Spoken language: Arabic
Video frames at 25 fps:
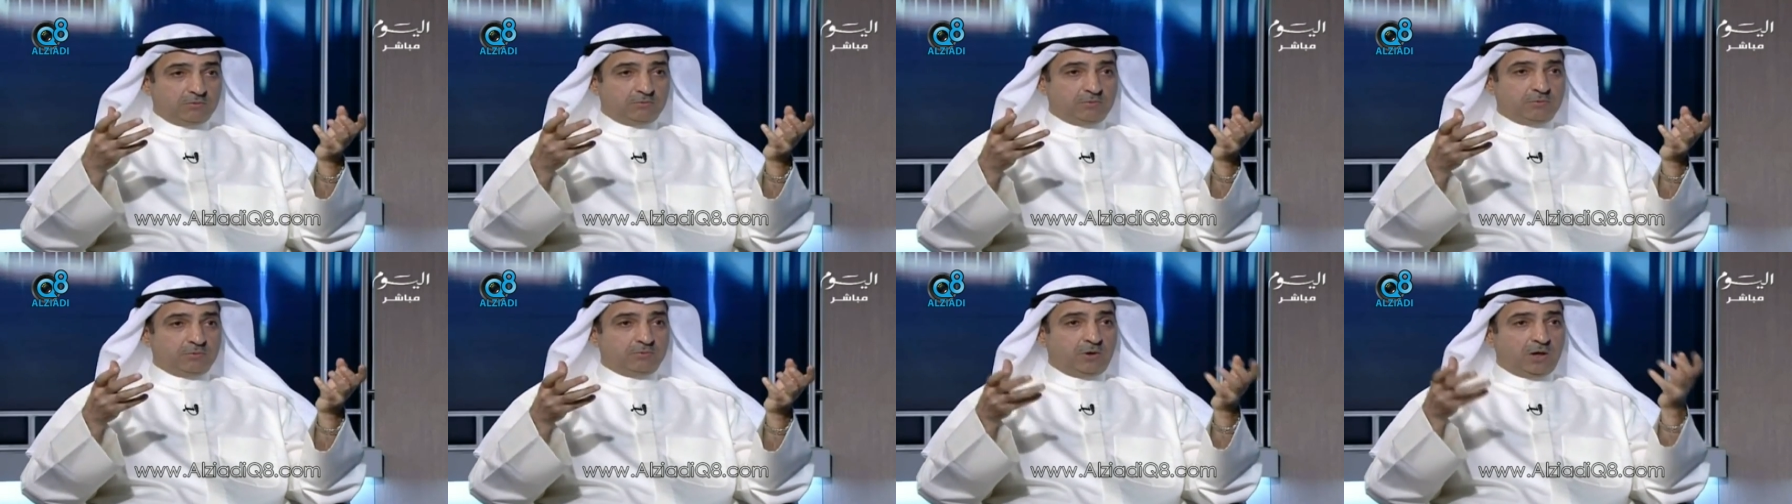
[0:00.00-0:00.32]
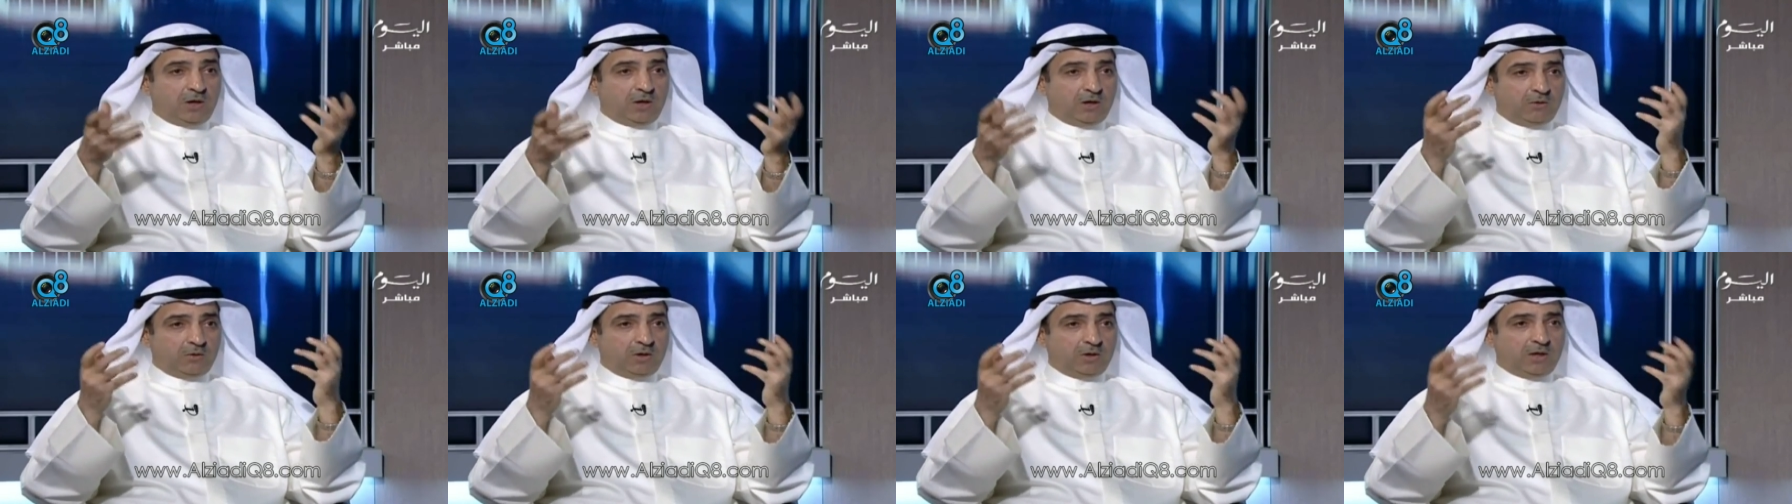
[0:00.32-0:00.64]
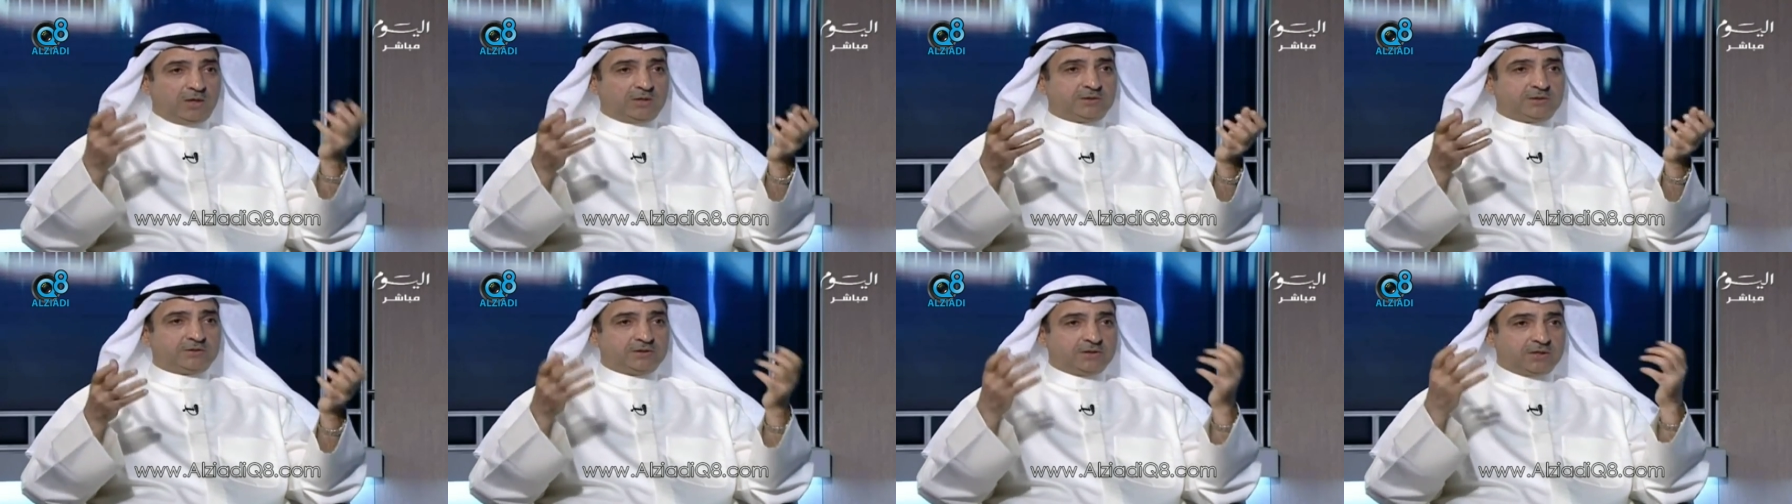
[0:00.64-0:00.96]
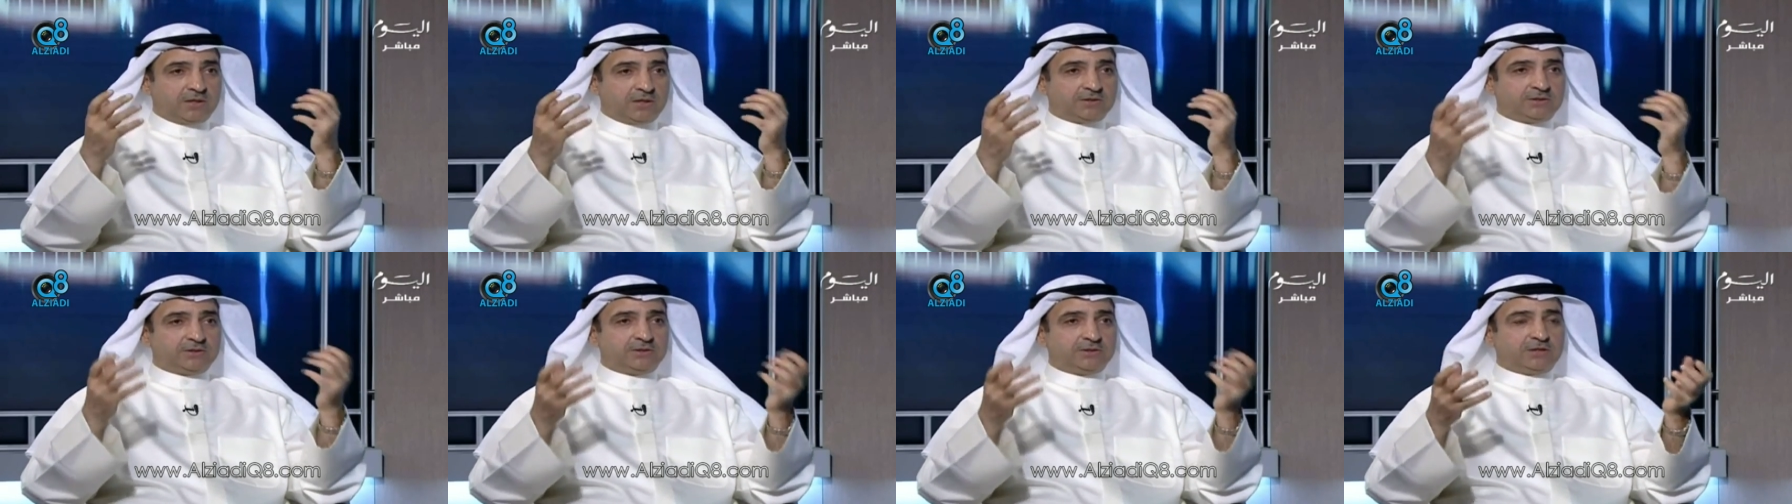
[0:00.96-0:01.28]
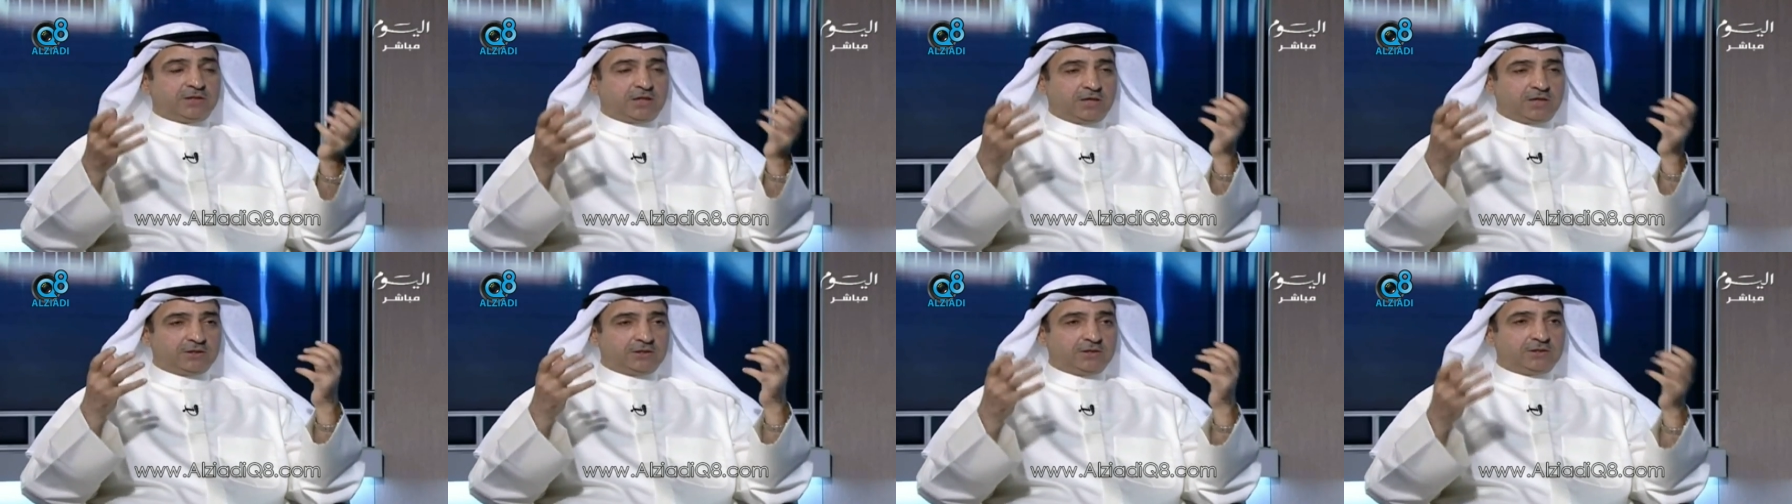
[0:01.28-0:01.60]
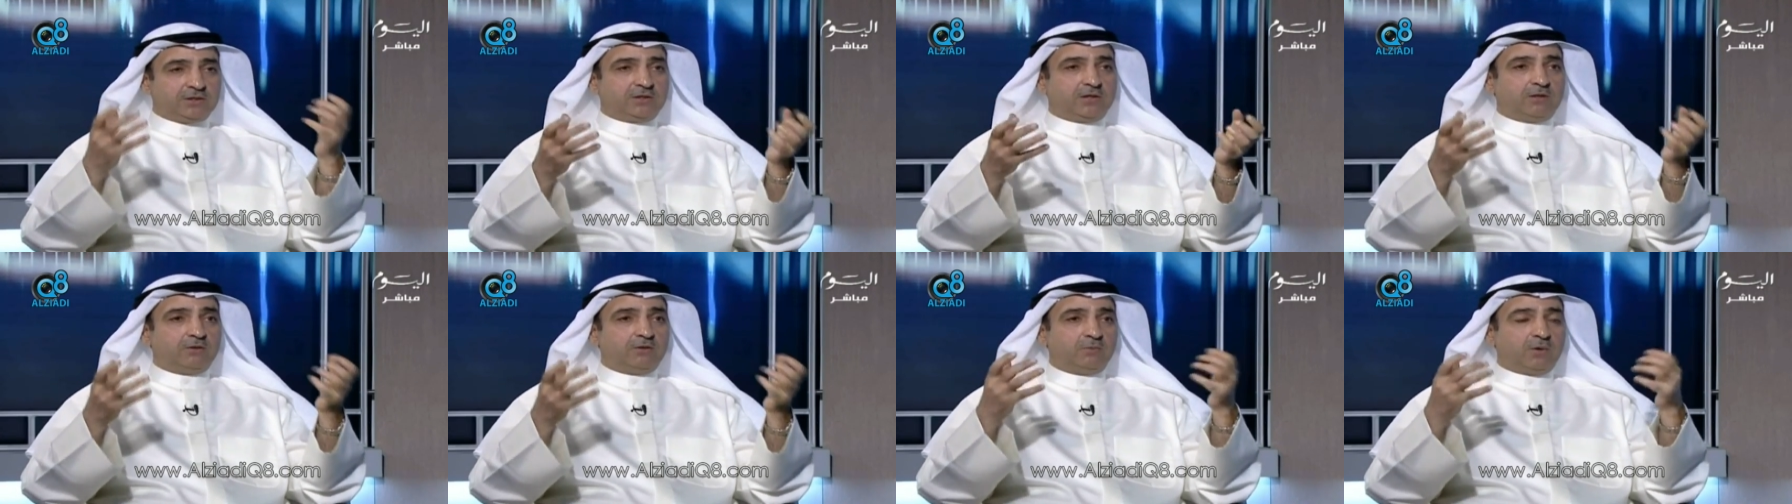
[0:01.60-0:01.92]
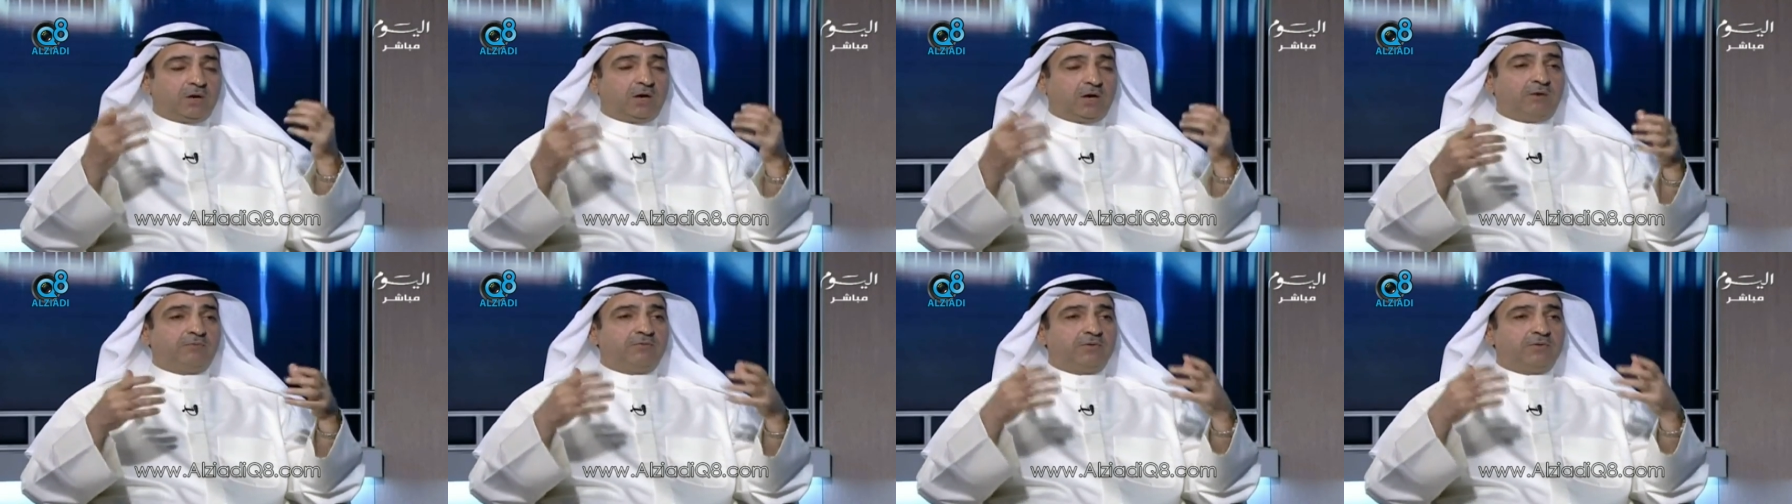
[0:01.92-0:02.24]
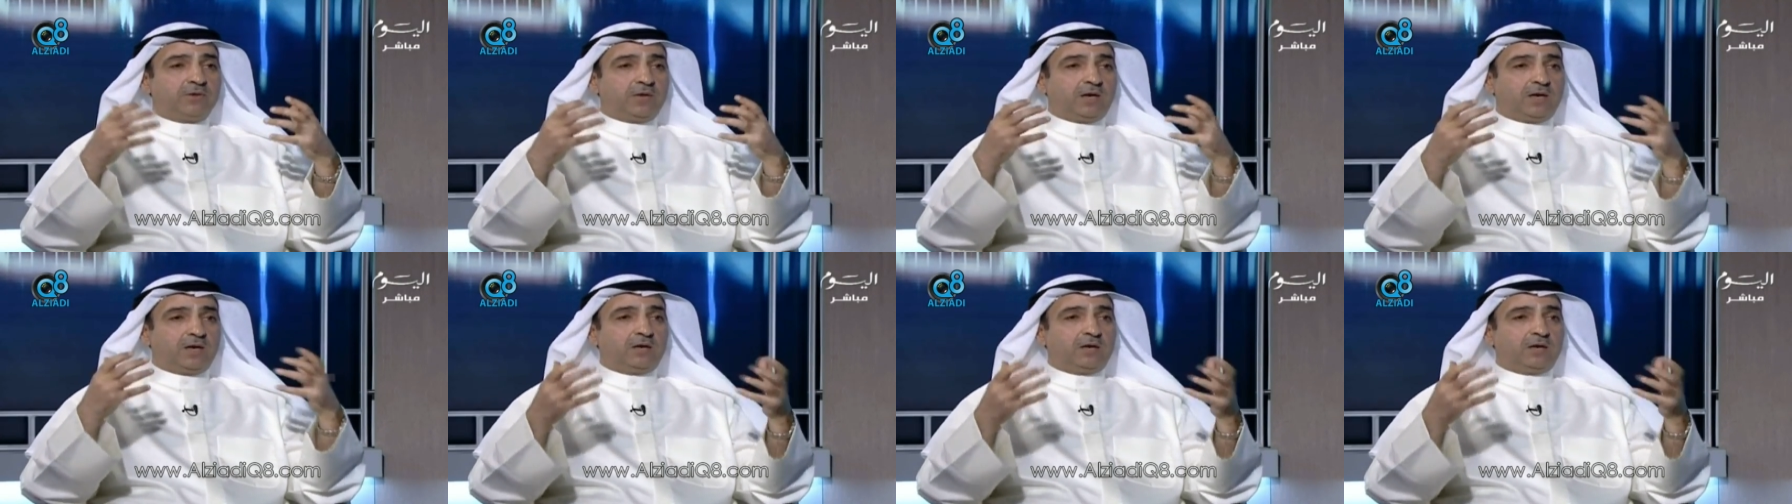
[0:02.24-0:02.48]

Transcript: بمحاولات سياسية عديدة للمحافظة